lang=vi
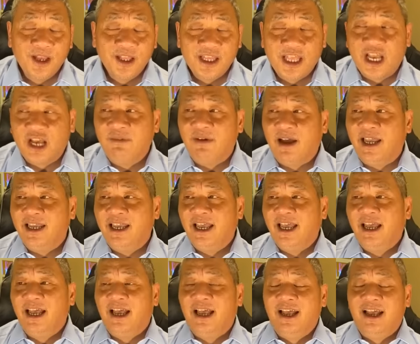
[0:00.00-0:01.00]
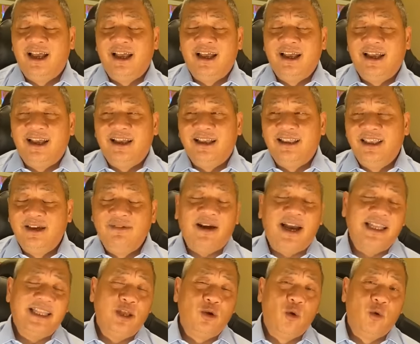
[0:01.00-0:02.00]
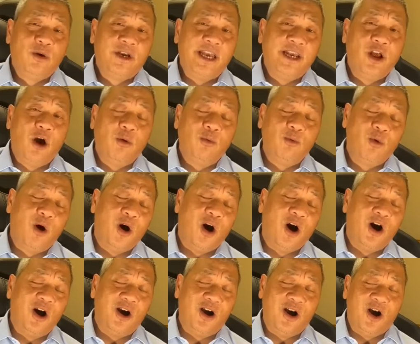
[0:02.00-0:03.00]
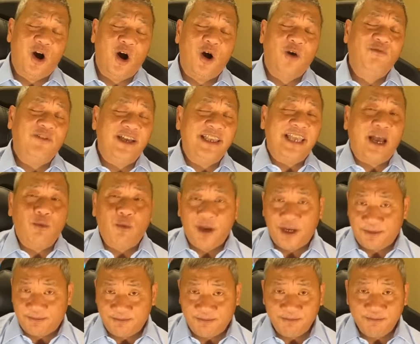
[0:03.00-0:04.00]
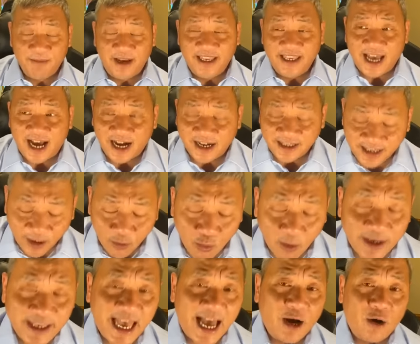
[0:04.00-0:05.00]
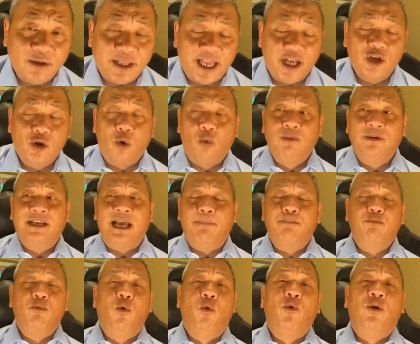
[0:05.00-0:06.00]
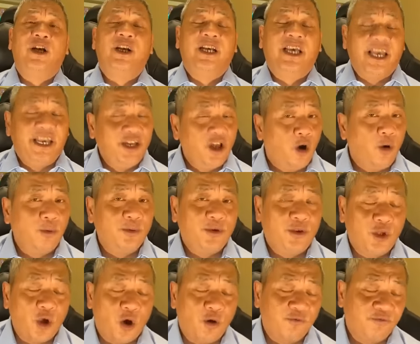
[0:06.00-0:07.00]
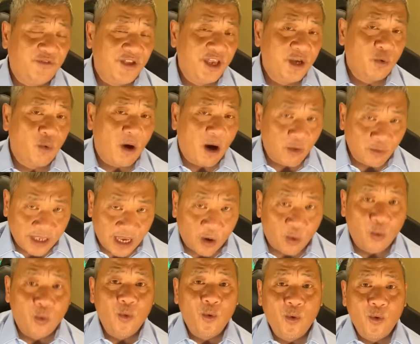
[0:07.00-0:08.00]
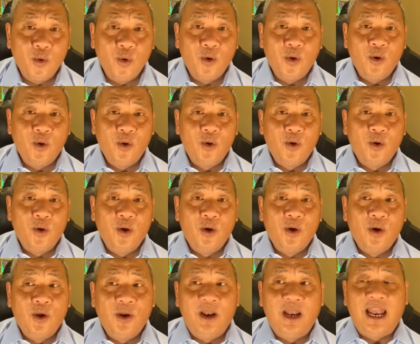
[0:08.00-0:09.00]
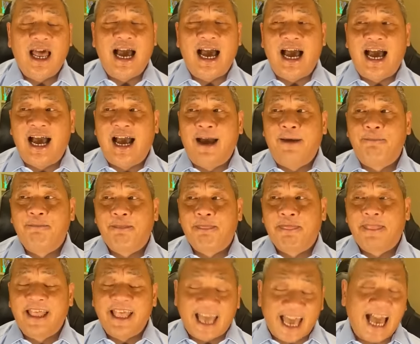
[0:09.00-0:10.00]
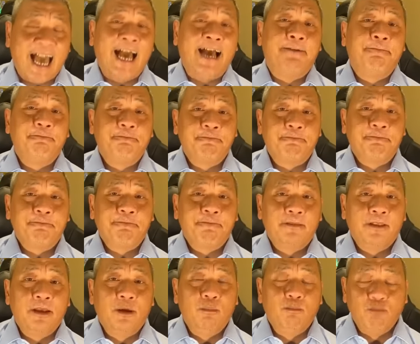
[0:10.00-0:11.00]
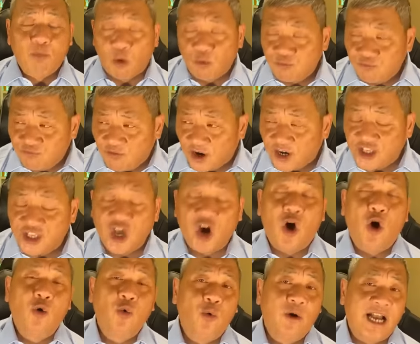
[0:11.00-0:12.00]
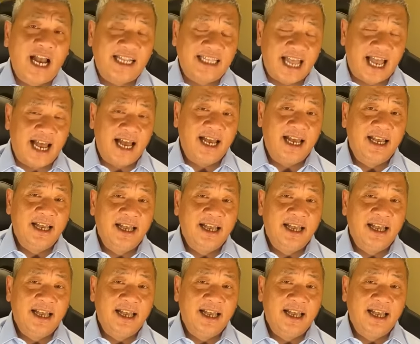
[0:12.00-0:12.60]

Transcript: Thì quý vị, như vậy thì nguồn khí đốt của họ, họ phải giải quyết bây giờ những quốc gia có thể cung cấp nguồn khí đốt cho phía của Âu Châu là Nga, một phần nhỏ của Qatar.